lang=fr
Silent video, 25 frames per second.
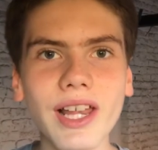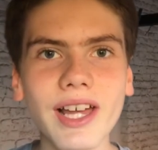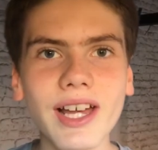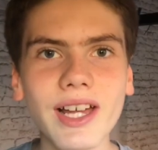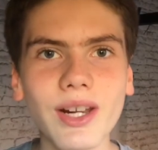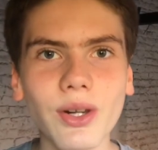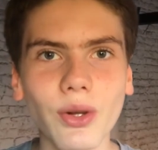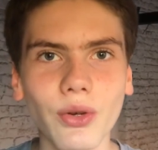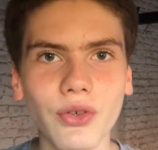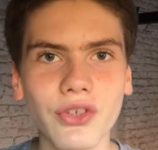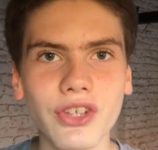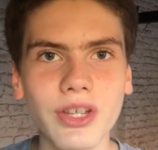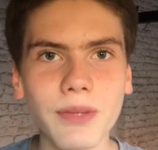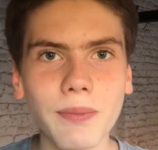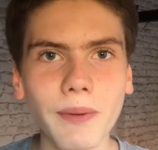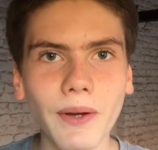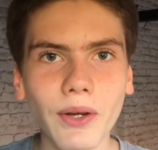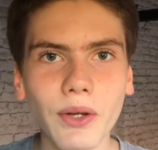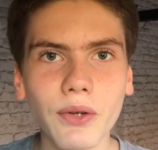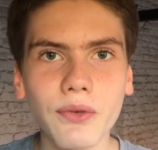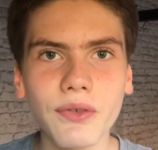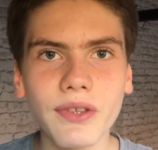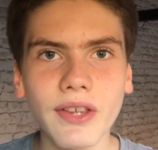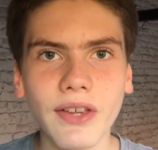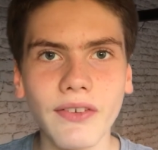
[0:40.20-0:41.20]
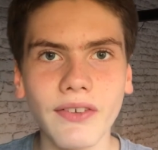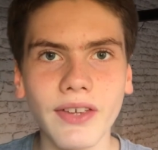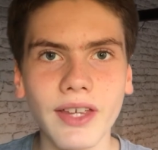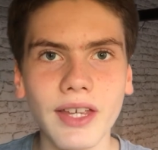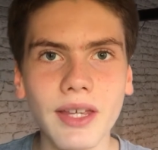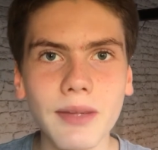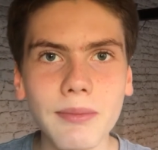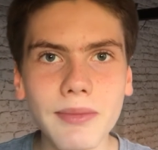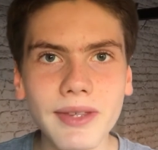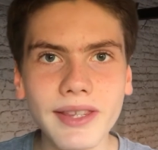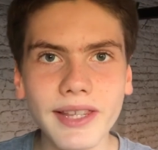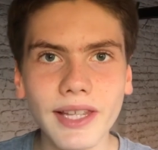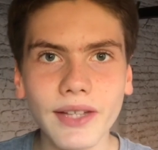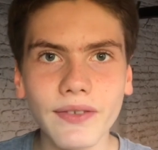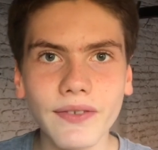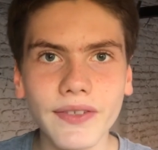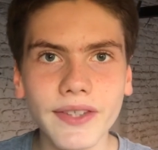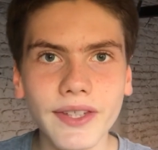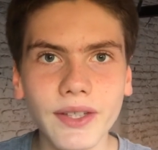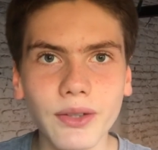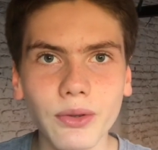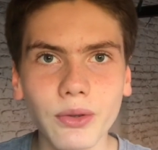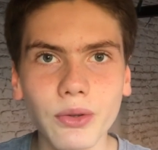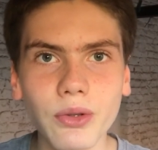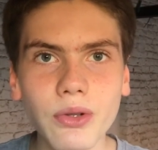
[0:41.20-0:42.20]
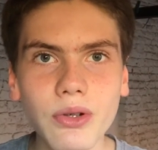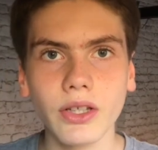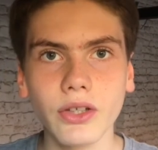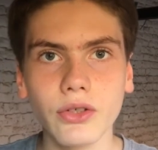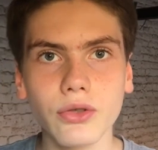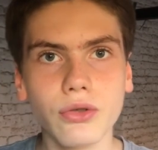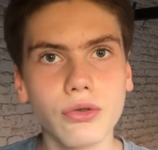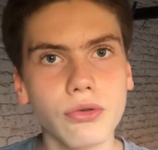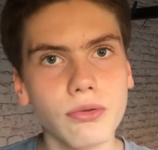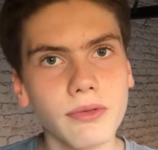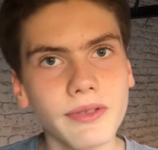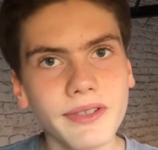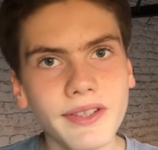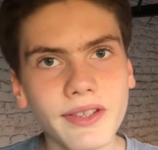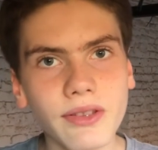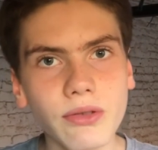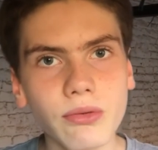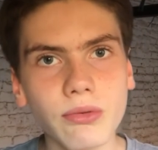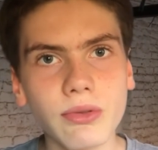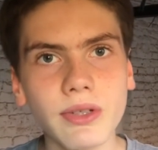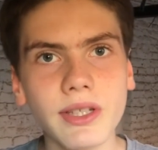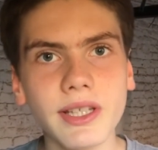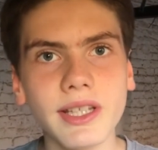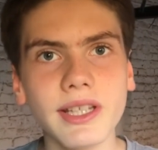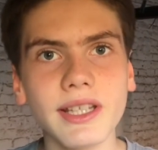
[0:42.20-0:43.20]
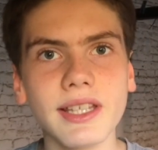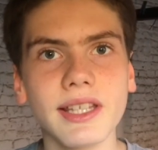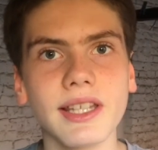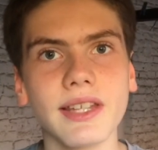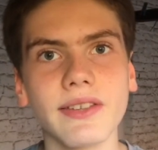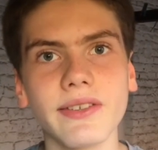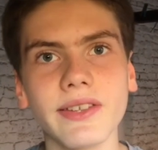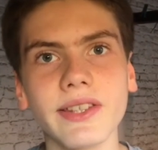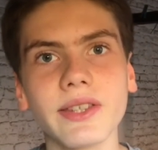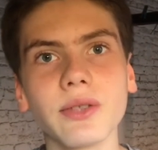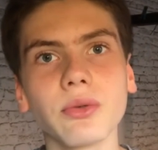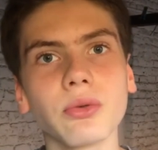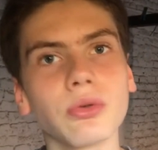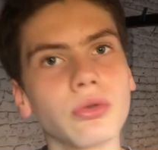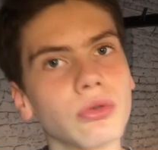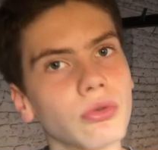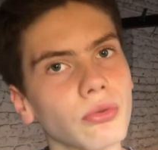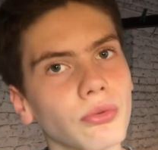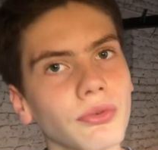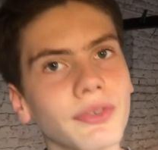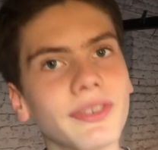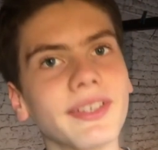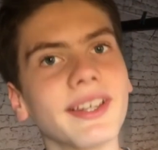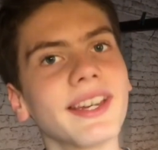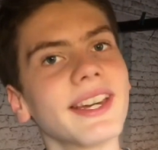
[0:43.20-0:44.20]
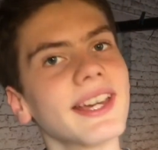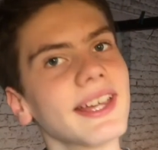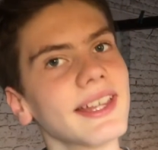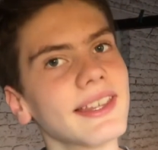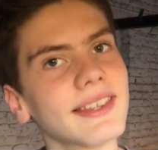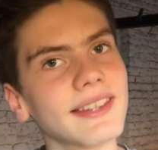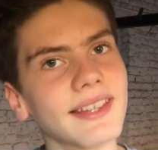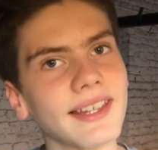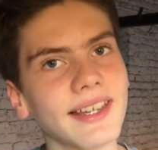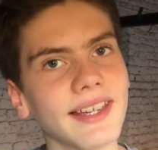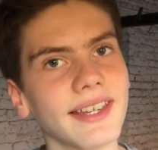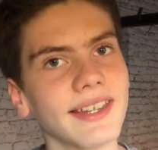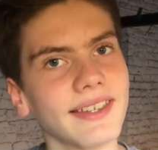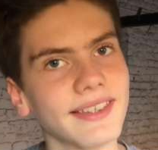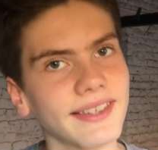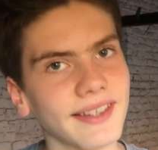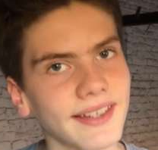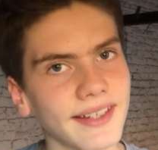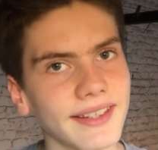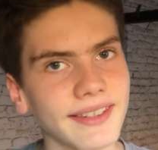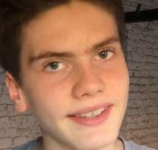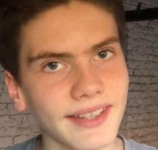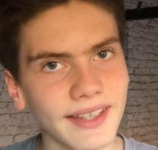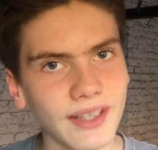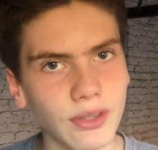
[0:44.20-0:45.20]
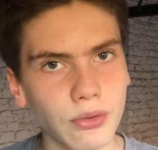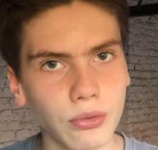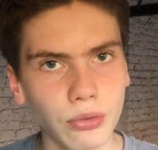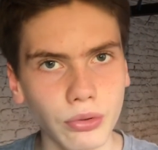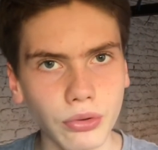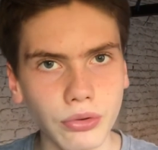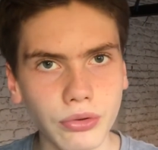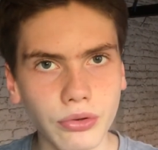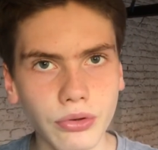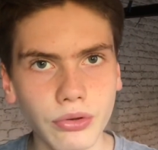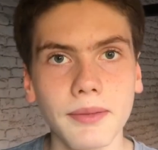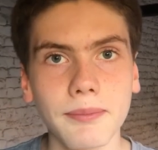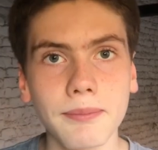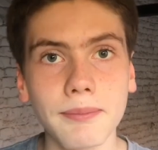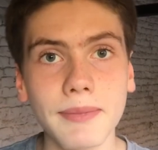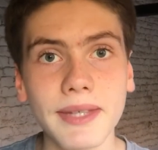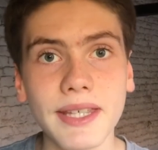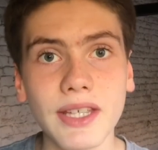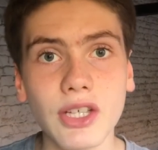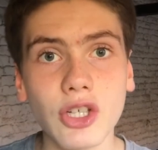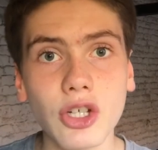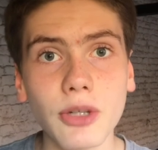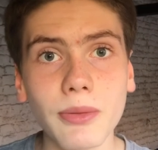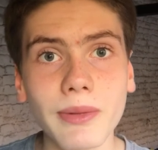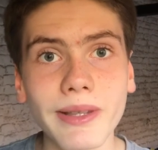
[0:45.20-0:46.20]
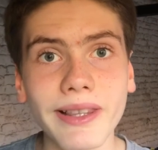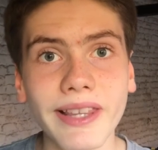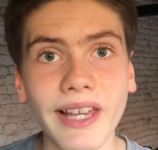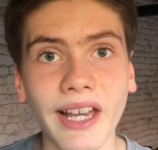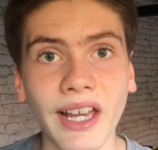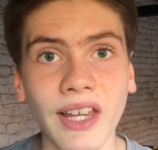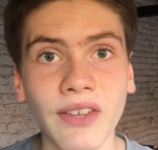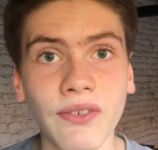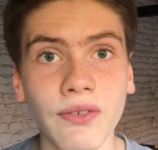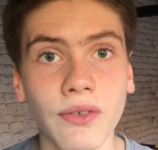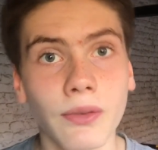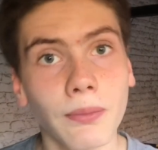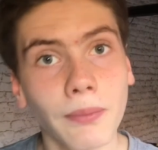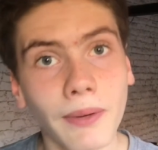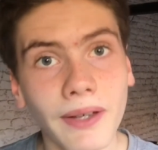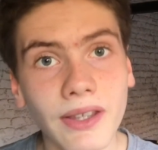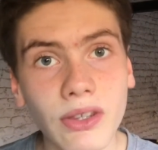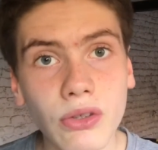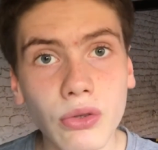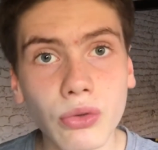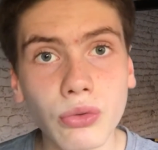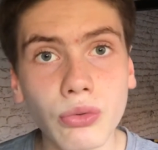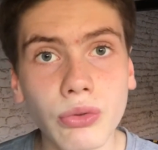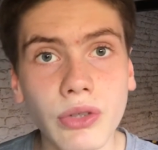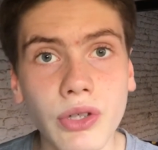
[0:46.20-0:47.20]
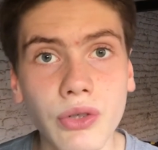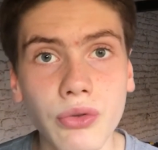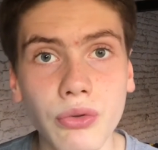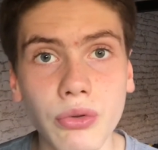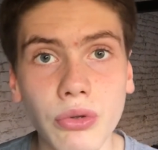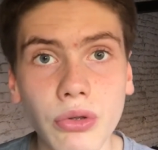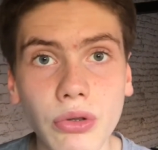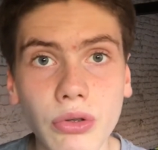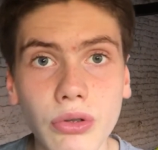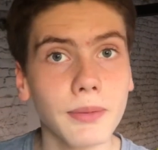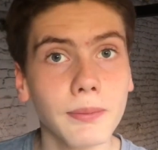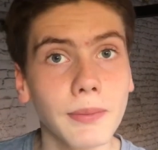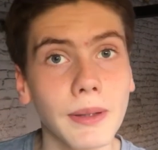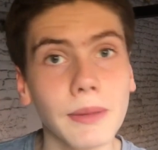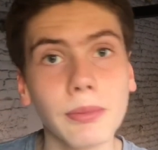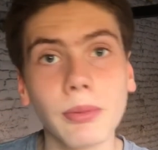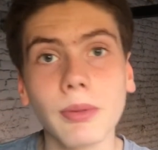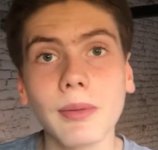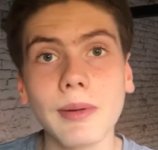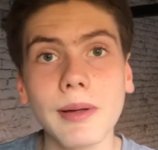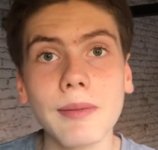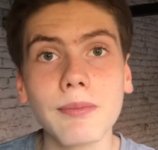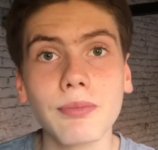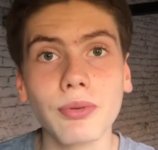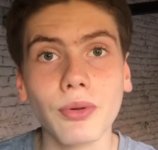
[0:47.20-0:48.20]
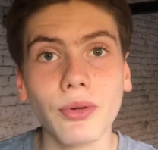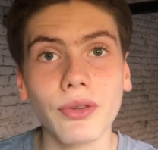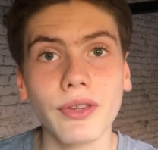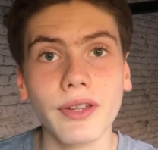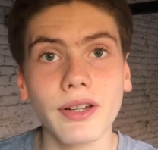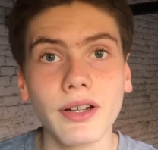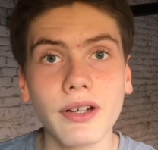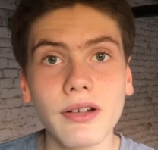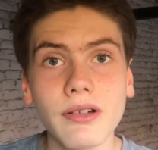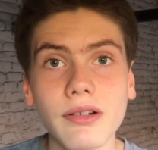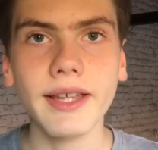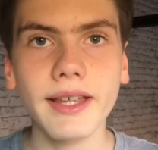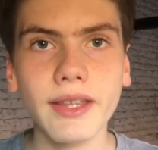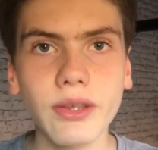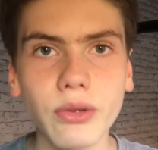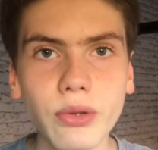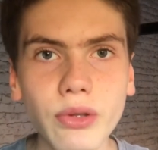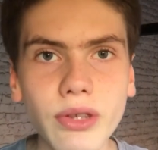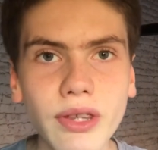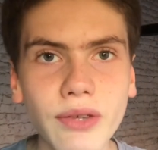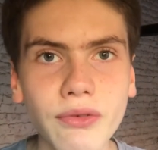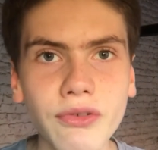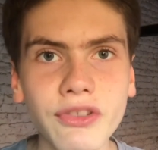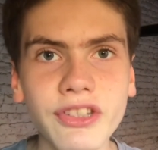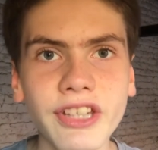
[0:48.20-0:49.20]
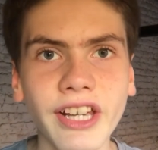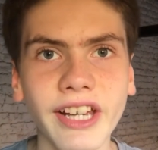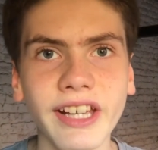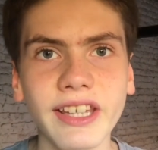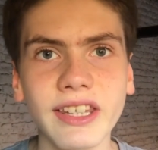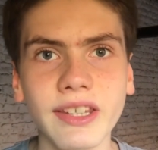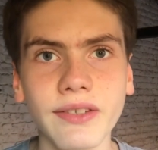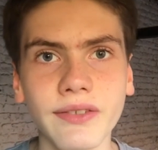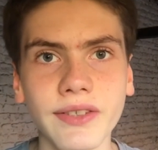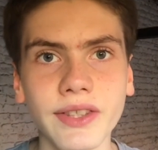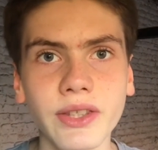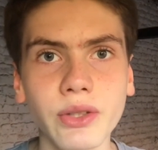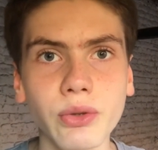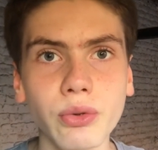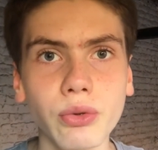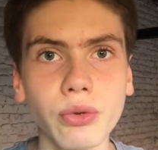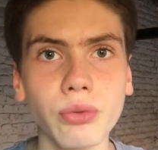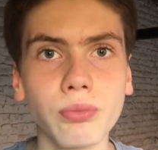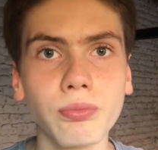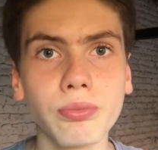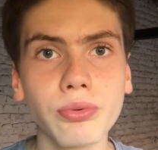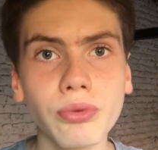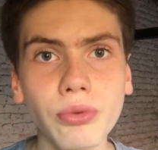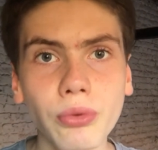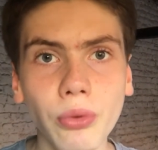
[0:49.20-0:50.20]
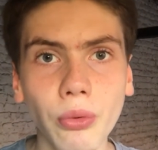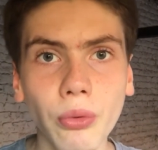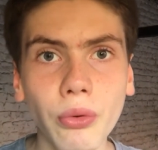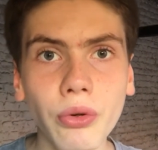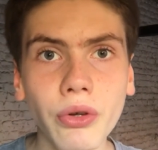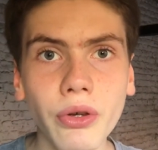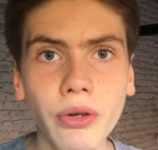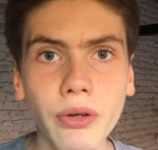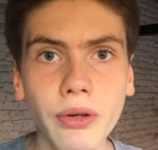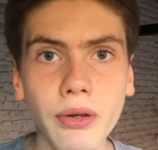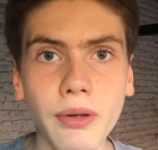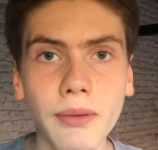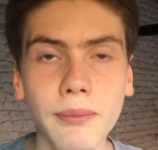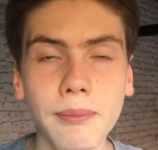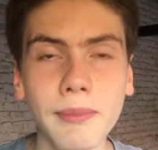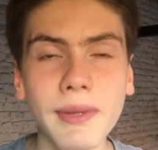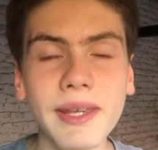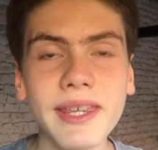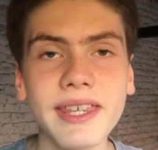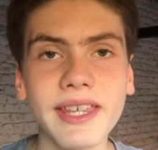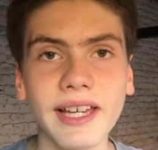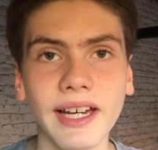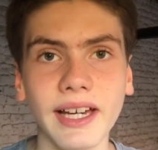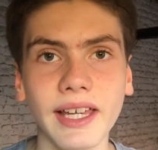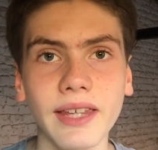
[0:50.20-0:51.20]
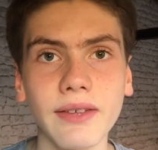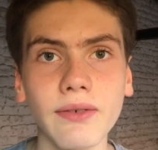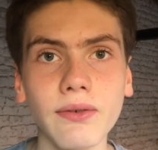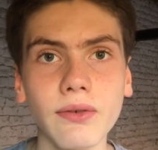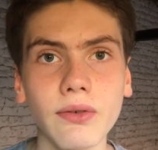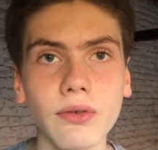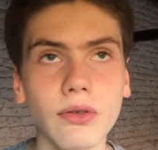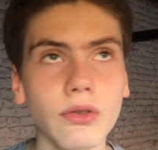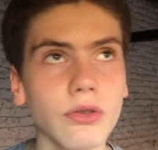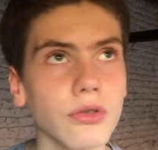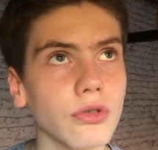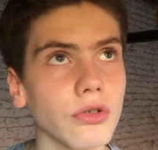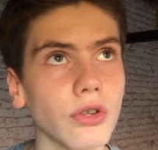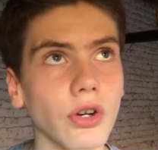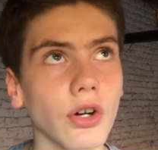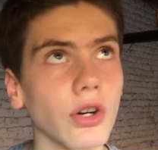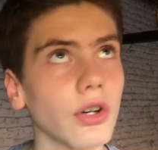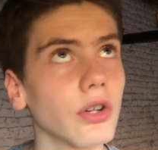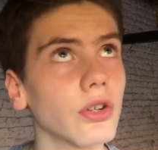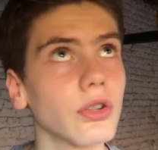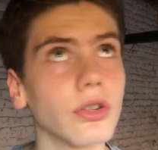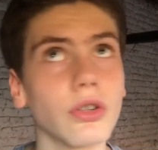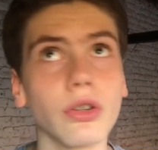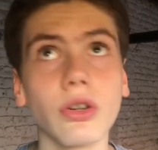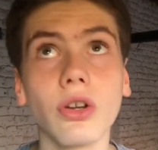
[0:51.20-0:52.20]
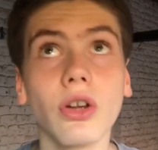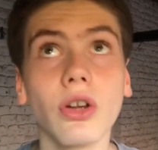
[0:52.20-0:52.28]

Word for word: alors j'espère que vous avez aimé cette vidéo. Je suis désolé, les vidéos sont très très très très courtes, mais comme elles arrivent presque tous les jours, pas de problème pour ça. Est-ce que ça vous dirait des vidéos plus longues, mais qui arrivent genre euh,